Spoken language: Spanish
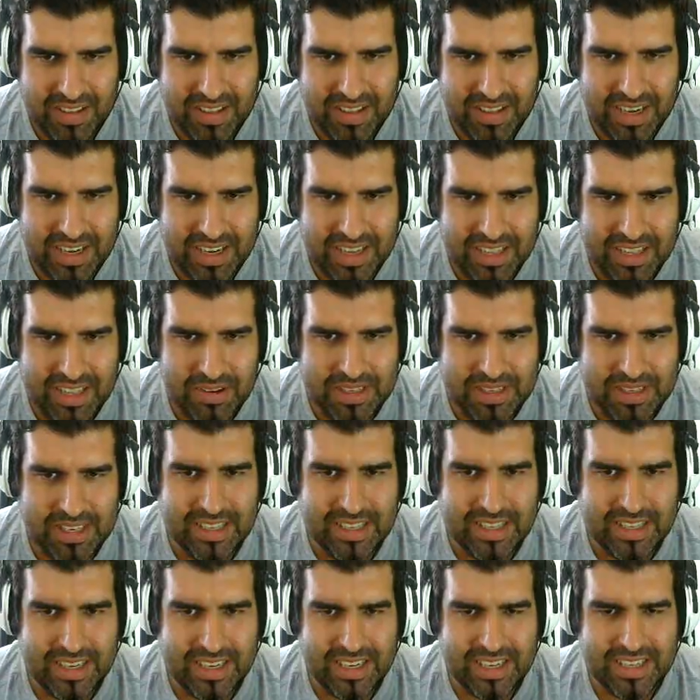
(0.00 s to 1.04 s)
Muy inteligente no es el
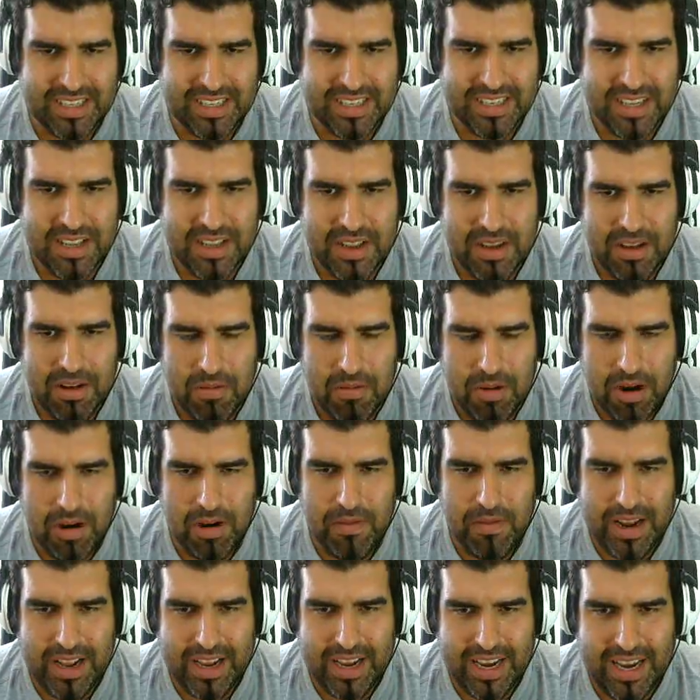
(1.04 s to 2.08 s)
T-Rex. Bueno,
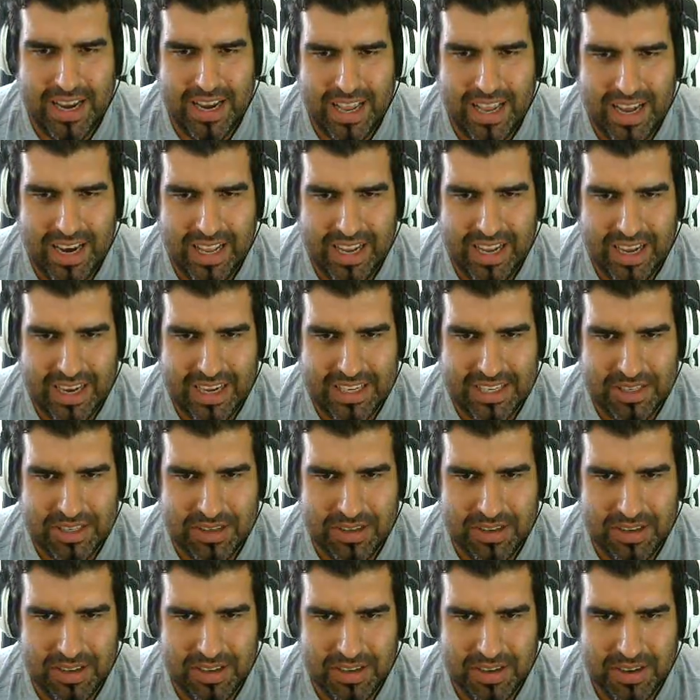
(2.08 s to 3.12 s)
nos viene genial, ¿eh? Caga
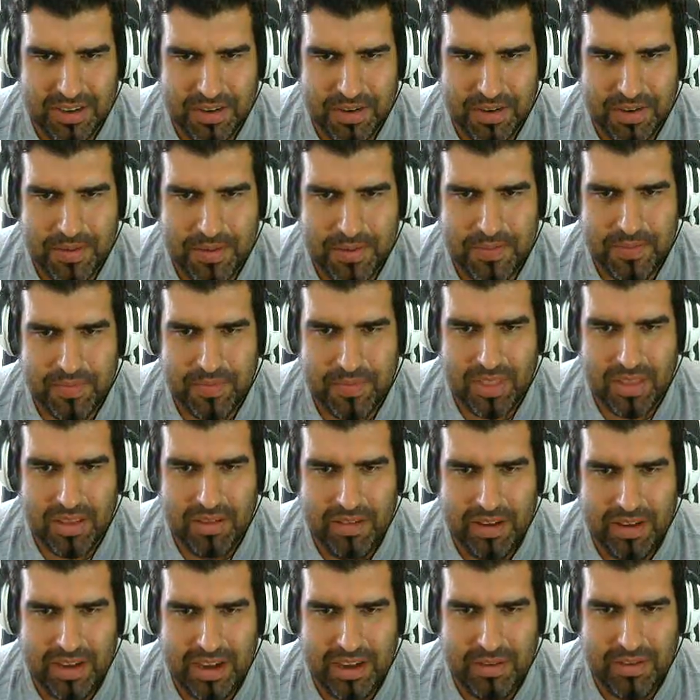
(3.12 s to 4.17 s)
eso.
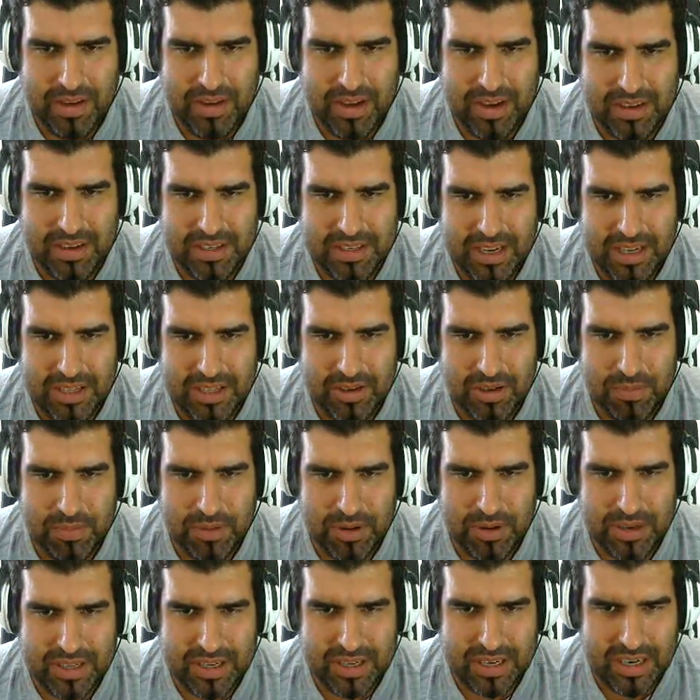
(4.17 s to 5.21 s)
Fijaos, fijaos, editor,
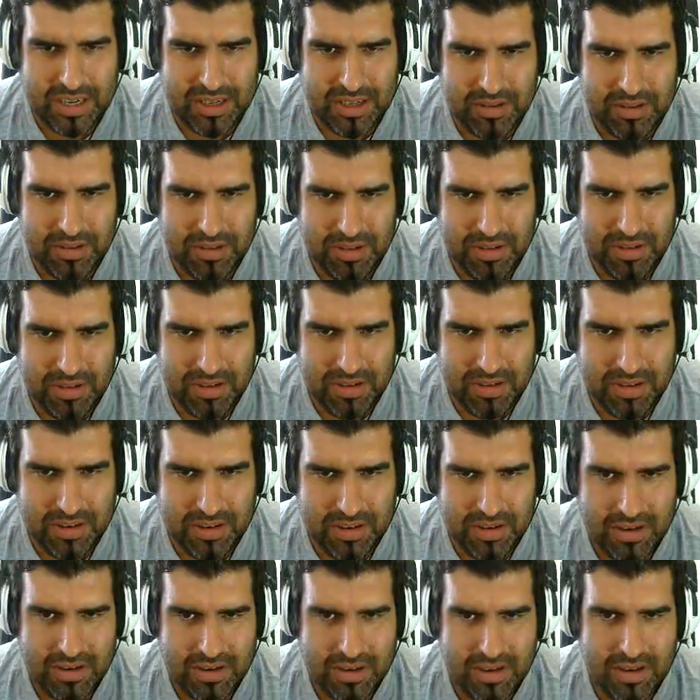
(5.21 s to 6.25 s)
porque está ganando.
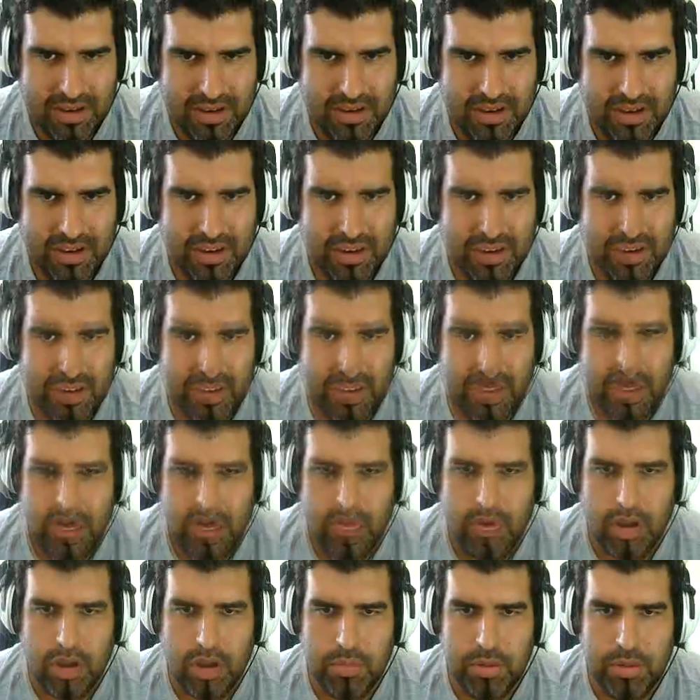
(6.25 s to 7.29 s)
Lo
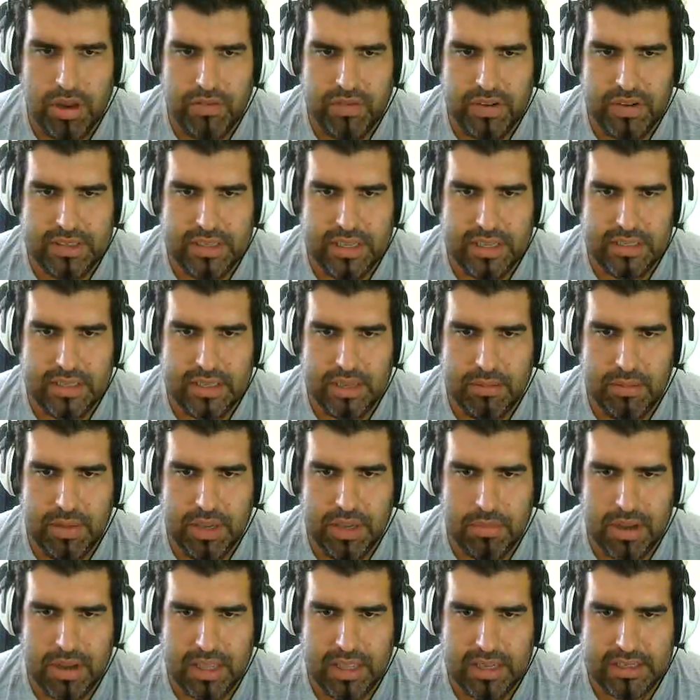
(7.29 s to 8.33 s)
único que podía fastidiar este también es
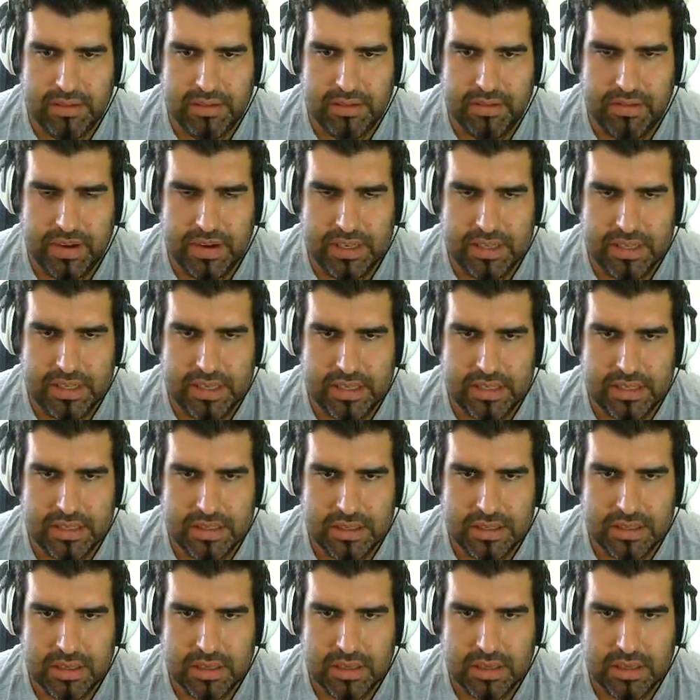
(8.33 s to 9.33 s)
que me queda sin flechas.